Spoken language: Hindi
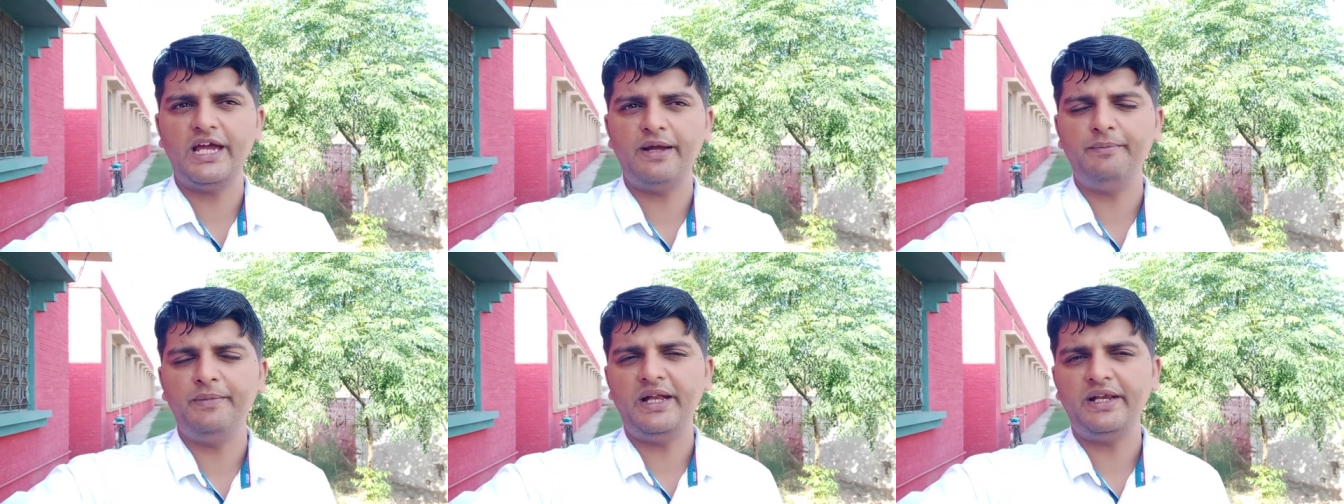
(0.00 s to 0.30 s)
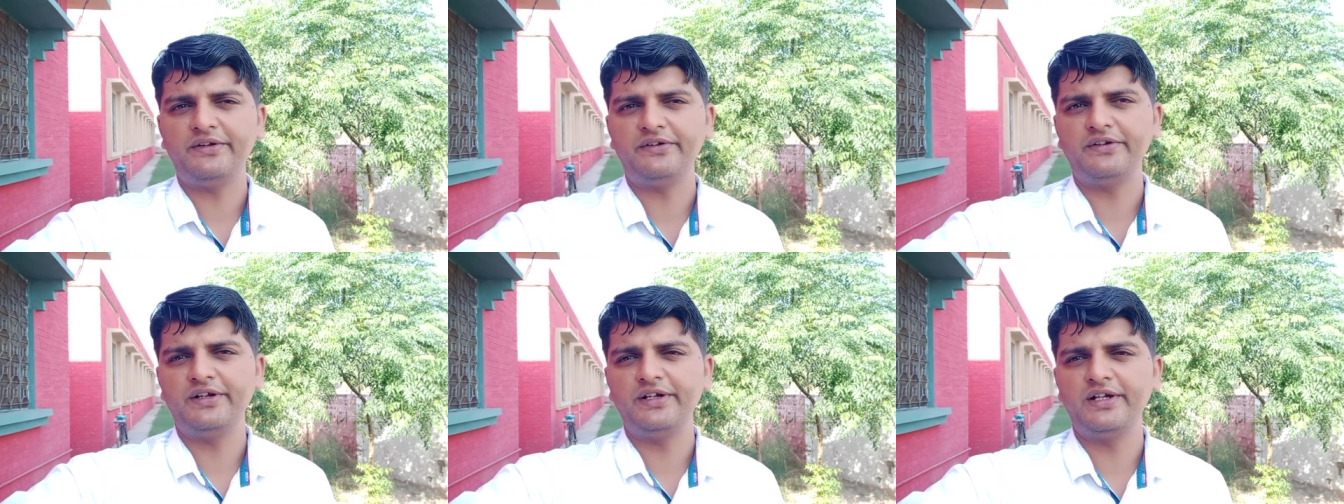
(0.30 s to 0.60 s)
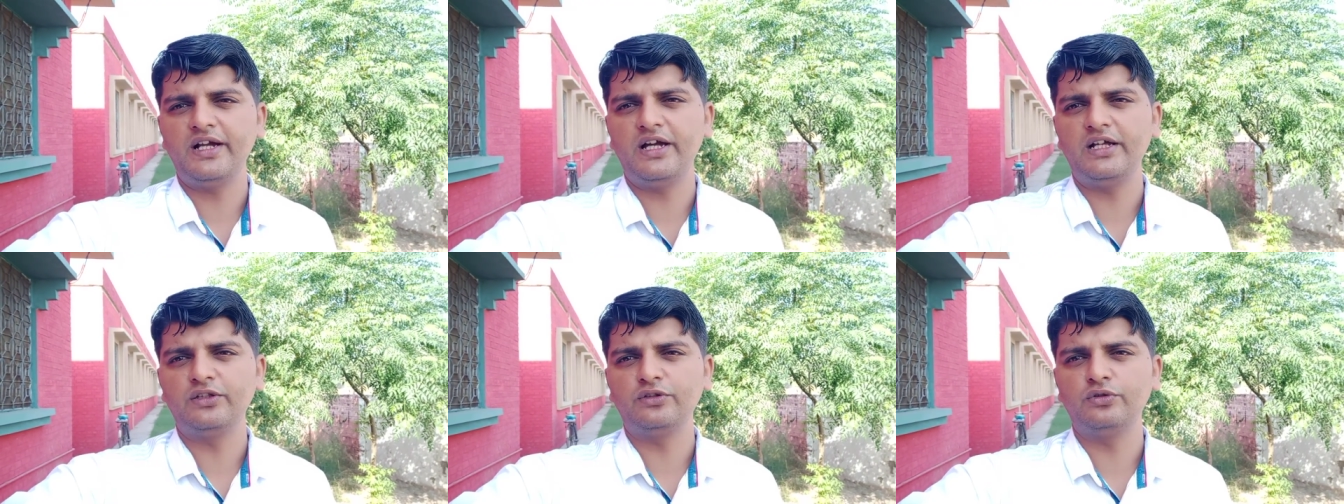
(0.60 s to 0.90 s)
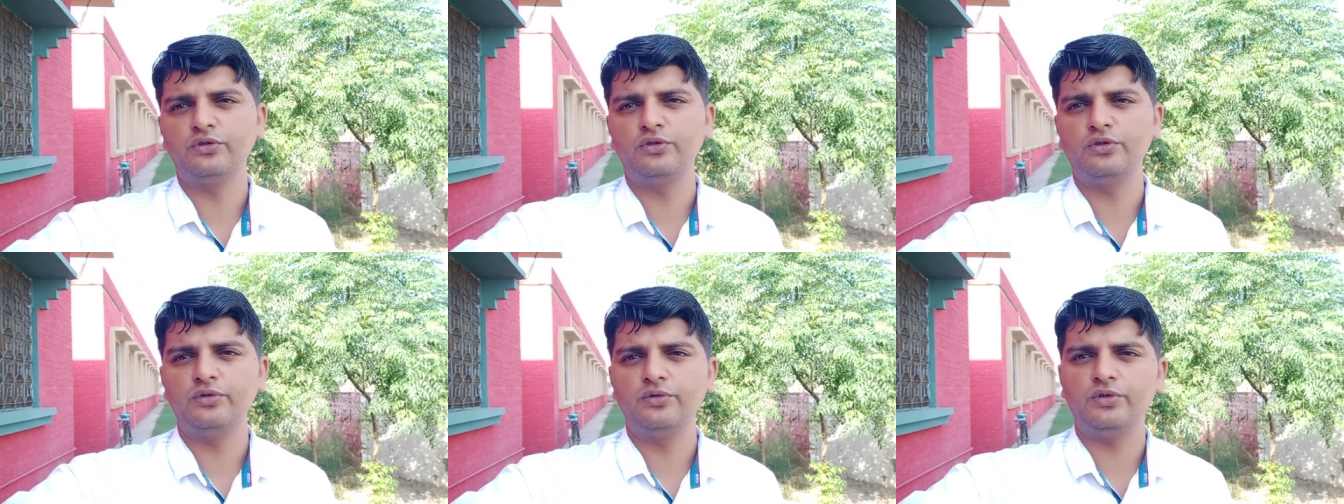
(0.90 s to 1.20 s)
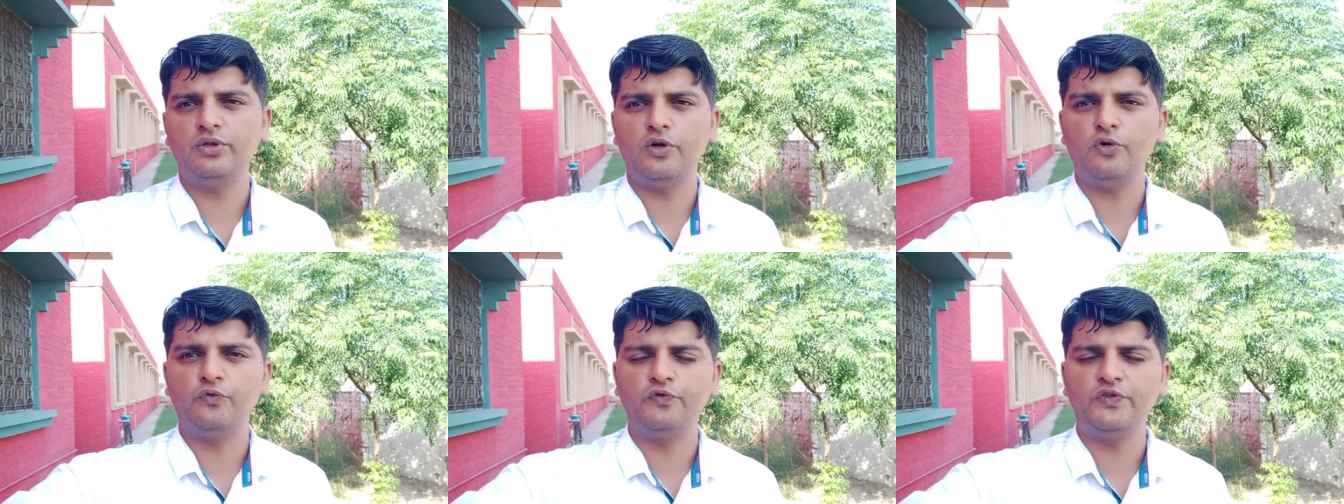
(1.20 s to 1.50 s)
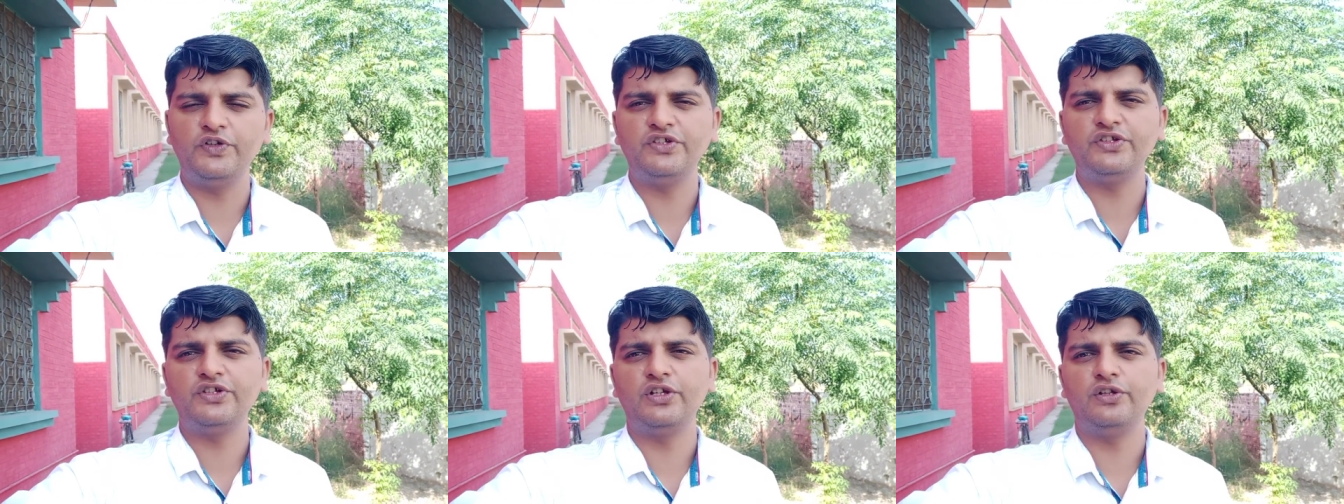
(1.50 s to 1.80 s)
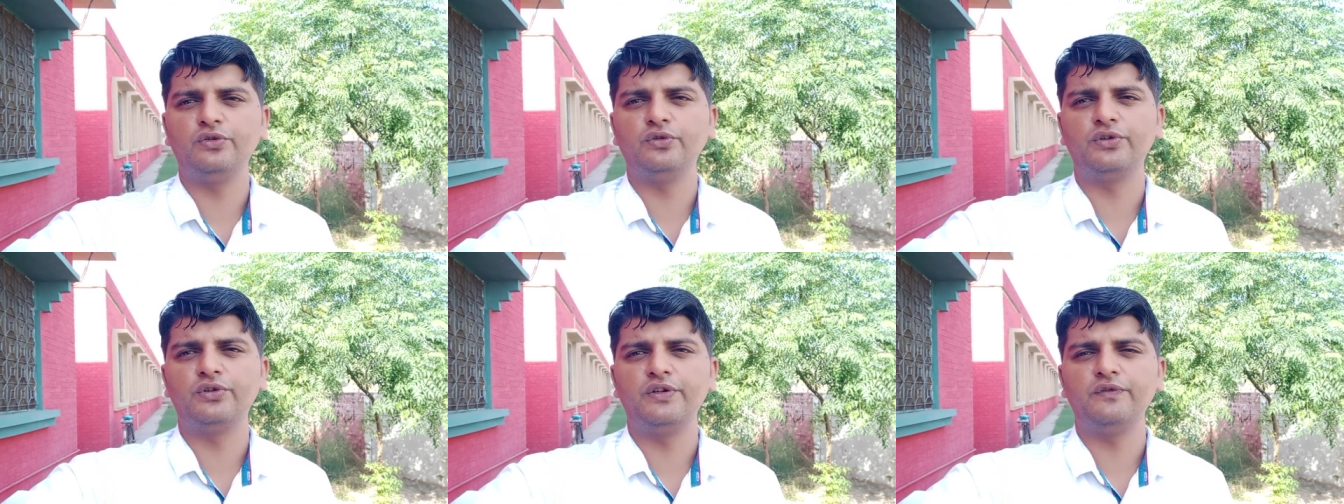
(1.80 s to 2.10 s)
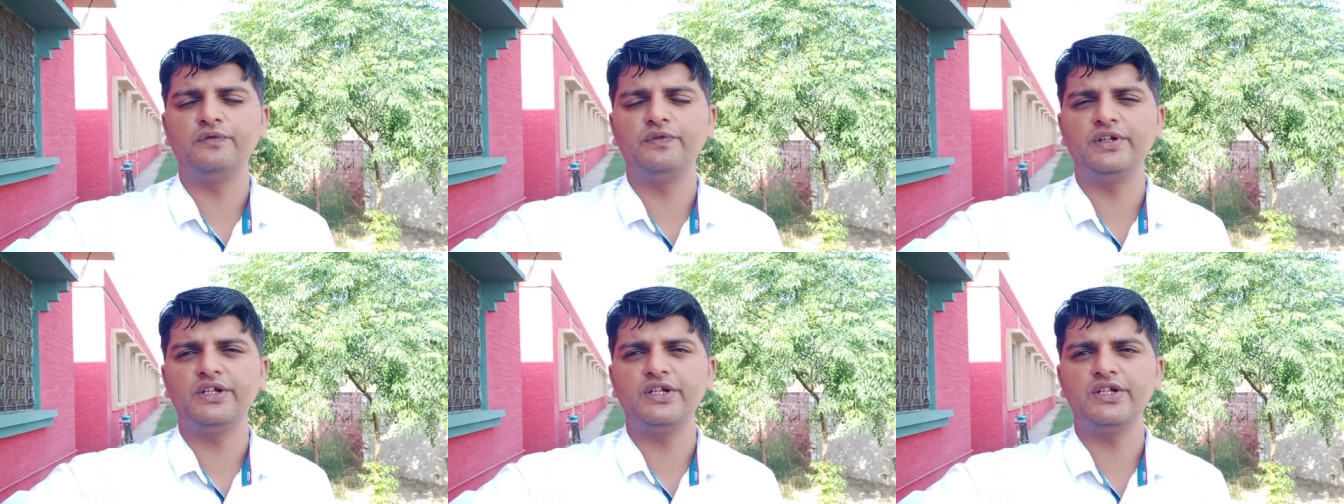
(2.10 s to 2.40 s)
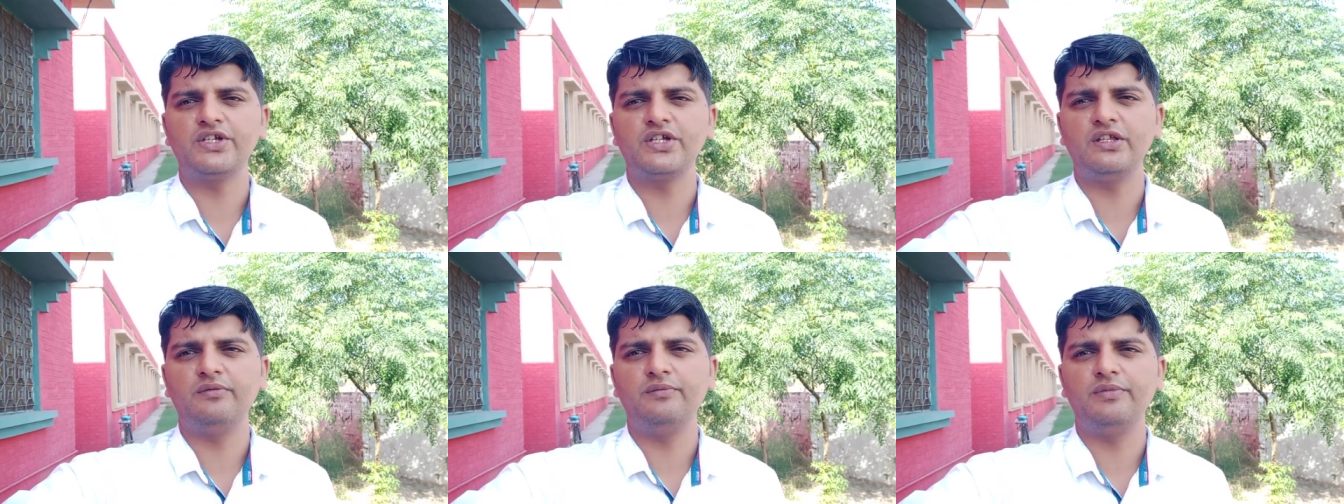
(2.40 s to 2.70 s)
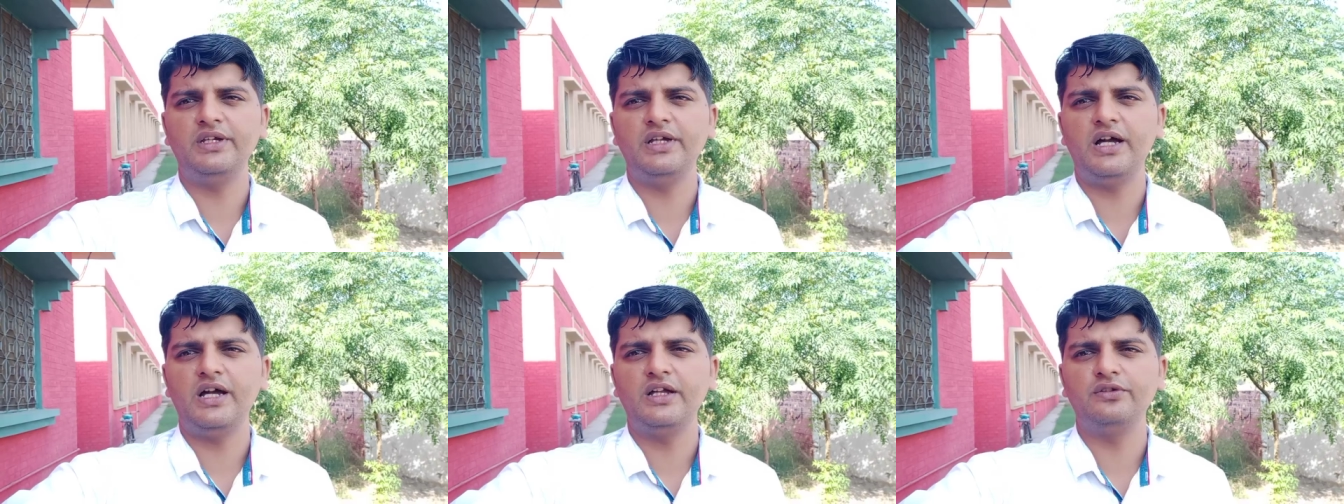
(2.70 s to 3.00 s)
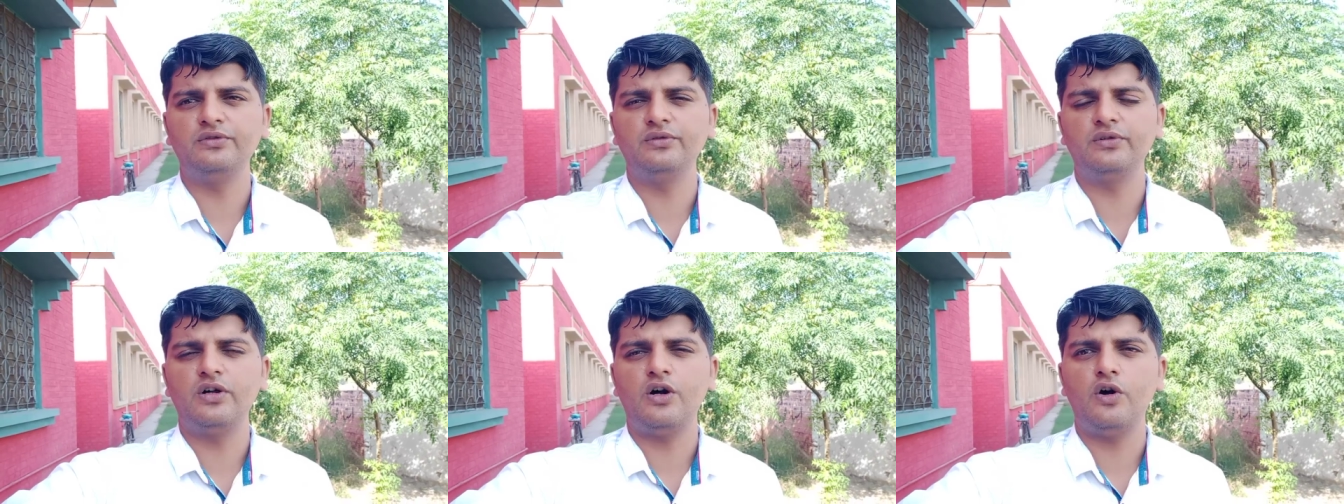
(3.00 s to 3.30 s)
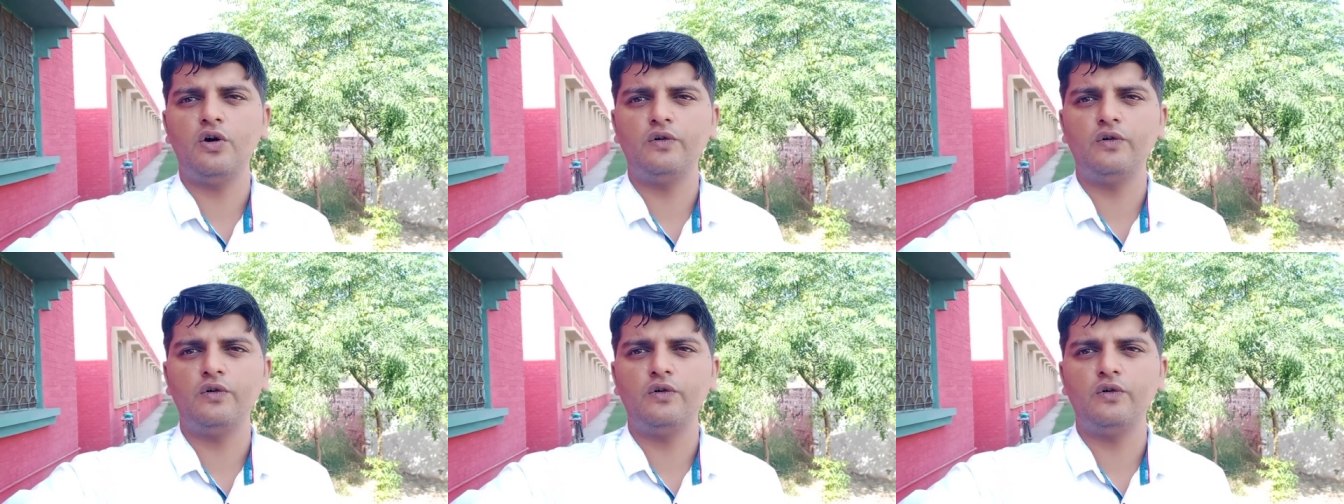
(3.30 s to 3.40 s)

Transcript: मैट्रिक का तो ऑफिशियल नोटिफिकेशन भी आ चुका